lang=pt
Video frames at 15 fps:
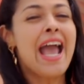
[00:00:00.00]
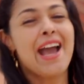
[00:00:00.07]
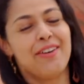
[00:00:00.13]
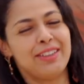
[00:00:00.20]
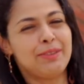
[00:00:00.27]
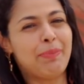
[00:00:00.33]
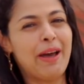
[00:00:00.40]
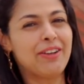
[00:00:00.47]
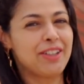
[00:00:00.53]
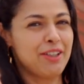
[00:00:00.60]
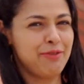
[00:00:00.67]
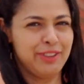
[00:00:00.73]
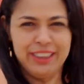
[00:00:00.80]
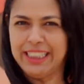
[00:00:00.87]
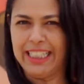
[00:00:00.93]
Eu eu espero
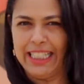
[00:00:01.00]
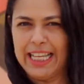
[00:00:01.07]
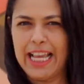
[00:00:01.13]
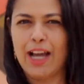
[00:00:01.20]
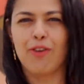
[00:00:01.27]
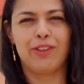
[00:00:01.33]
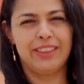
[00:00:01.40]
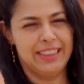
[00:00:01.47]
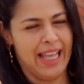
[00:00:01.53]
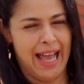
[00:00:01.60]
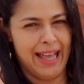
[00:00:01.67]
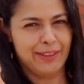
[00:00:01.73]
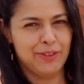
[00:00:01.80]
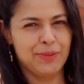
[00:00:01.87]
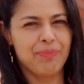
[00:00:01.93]
que você tenha
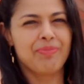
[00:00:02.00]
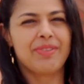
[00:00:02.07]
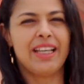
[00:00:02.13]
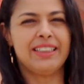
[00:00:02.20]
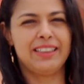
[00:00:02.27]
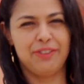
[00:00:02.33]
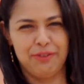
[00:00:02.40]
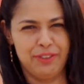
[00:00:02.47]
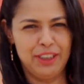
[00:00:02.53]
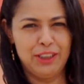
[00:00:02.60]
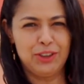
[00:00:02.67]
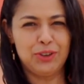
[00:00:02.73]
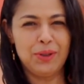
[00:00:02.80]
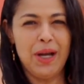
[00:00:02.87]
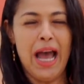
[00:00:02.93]
gostado desse
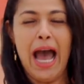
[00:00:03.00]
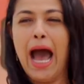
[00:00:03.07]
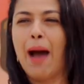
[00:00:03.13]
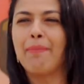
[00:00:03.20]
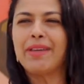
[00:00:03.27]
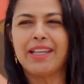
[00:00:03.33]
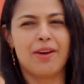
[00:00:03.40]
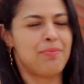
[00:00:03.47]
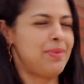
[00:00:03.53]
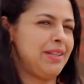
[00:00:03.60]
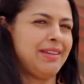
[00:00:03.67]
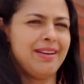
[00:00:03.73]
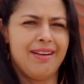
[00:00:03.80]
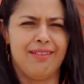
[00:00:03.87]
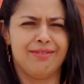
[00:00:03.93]
vídeo. A minha
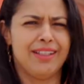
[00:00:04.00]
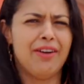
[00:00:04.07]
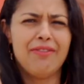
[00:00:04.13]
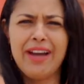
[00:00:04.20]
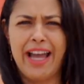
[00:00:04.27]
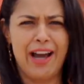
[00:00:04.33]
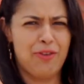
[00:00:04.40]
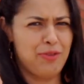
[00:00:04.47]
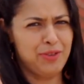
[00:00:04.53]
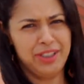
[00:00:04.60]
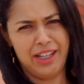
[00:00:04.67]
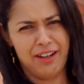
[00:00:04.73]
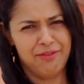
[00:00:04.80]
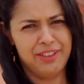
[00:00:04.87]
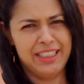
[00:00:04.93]
opinião não é a
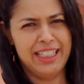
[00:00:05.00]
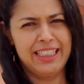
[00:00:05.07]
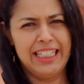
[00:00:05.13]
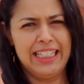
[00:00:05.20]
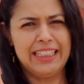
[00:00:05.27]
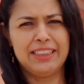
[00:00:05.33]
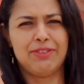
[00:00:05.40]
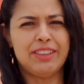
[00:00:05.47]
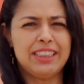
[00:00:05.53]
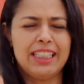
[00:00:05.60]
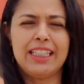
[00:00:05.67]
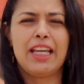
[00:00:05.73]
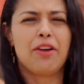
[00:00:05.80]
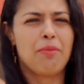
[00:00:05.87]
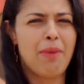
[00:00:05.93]
única verdadeira. Se você
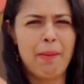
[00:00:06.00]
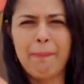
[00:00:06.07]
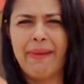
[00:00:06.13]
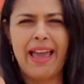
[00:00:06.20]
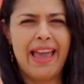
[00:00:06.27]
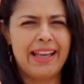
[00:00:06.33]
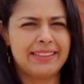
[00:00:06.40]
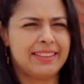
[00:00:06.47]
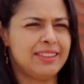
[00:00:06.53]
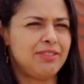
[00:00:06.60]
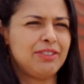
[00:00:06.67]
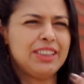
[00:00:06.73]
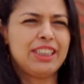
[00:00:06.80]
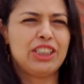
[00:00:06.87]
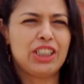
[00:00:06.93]
tem uma peça,
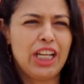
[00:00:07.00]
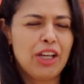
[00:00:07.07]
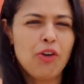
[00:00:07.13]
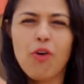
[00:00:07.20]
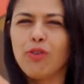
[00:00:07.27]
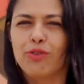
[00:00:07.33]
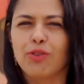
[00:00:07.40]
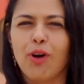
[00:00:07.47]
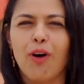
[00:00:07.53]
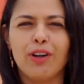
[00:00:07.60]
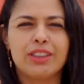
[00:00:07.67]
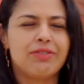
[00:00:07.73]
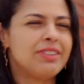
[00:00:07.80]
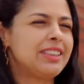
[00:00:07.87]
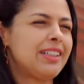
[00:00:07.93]
se você já
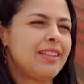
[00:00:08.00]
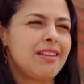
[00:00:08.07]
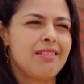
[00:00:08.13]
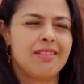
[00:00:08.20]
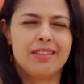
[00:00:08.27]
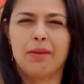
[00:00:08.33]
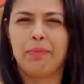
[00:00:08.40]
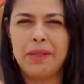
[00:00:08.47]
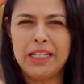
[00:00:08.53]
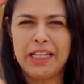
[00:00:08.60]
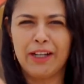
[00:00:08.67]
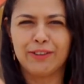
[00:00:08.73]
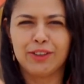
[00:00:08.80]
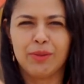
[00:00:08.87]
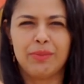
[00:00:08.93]
encontrou, se você tem outra
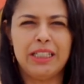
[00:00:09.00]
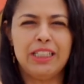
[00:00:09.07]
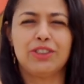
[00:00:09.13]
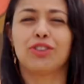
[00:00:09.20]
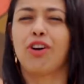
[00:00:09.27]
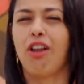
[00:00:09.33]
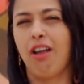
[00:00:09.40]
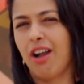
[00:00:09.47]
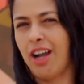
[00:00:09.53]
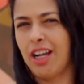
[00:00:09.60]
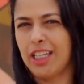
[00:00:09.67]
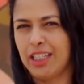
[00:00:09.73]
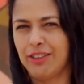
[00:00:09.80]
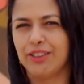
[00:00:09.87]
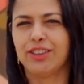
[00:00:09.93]
opinião sobre isso, coloca
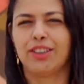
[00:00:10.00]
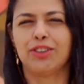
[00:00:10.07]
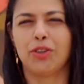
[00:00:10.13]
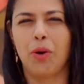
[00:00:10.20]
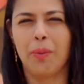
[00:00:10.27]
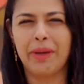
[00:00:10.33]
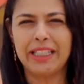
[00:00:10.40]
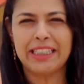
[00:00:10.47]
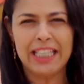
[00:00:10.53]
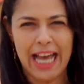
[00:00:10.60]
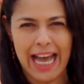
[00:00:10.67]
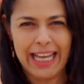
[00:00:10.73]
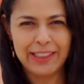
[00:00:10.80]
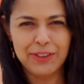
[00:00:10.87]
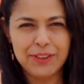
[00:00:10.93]
aqui nos seus
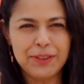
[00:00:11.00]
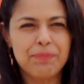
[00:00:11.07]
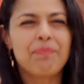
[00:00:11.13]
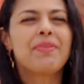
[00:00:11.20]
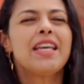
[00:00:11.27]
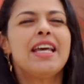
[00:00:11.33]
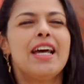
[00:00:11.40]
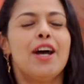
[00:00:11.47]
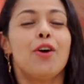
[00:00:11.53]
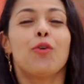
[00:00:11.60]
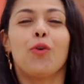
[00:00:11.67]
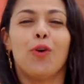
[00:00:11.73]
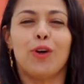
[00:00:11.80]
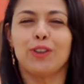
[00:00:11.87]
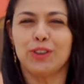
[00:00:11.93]
comentários.
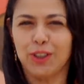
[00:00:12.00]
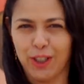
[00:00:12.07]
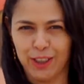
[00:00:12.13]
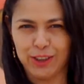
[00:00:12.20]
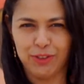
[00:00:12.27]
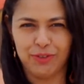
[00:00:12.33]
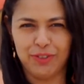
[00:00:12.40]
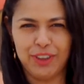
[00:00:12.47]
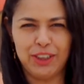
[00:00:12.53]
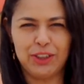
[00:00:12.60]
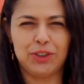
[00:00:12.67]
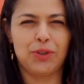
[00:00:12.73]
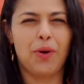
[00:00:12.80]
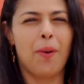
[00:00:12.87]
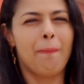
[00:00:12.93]
Curte o nosso
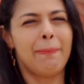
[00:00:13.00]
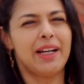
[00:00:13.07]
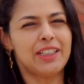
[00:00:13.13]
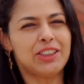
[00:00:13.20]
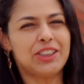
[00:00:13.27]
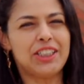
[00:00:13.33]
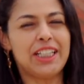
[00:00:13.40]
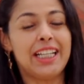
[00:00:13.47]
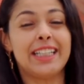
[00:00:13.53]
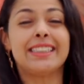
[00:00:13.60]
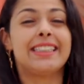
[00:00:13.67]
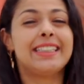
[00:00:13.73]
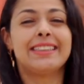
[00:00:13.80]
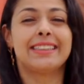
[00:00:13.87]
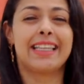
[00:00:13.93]
vídeo, compartilha,
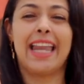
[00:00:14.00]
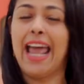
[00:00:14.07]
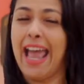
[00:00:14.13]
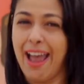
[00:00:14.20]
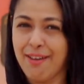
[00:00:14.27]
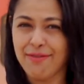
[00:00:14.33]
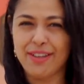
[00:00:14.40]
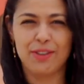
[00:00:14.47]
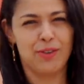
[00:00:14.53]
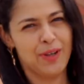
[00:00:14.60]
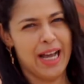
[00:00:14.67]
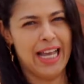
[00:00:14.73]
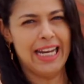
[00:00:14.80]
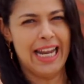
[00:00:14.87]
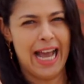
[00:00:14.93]
se inscreve no
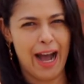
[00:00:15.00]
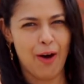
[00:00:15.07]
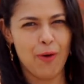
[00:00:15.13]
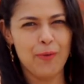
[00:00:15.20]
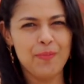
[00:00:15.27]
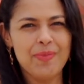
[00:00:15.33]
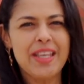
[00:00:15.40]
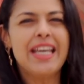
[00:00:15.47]
canal